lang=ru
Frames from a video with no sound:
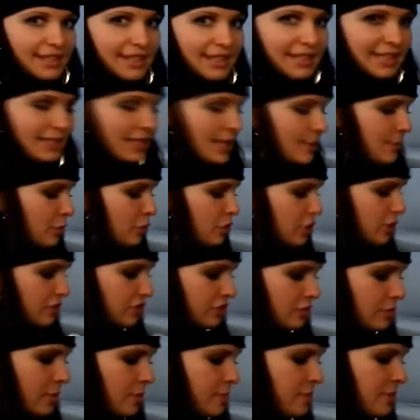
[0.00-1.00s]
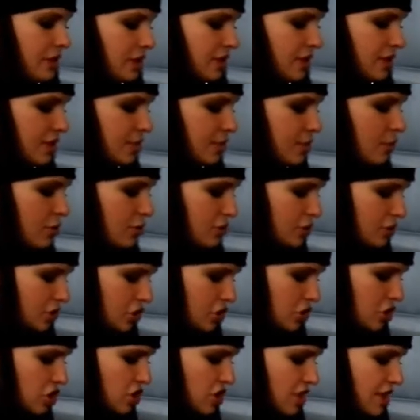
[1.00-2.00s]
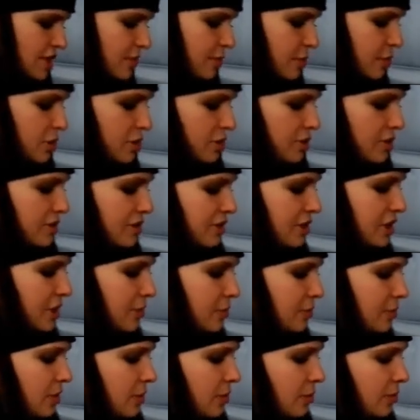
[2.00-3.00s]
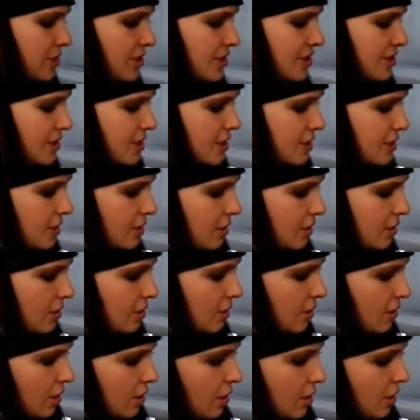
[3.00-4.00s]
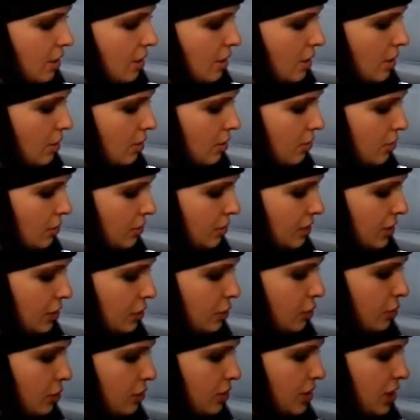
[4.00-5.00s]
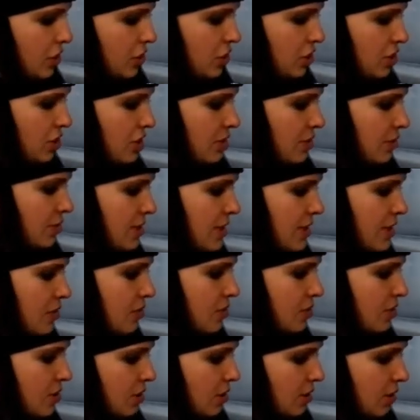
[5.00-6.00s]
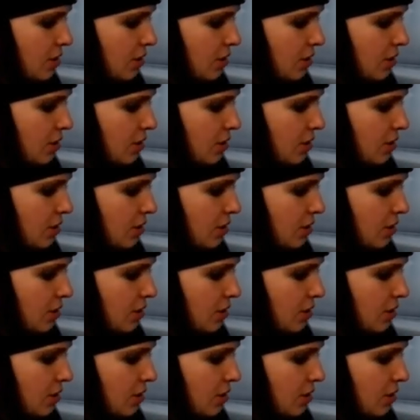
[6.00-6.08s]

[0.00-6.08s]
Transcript: На многих автомобилях используются сейчас противоскрипные пластины вот, которые также снимаются,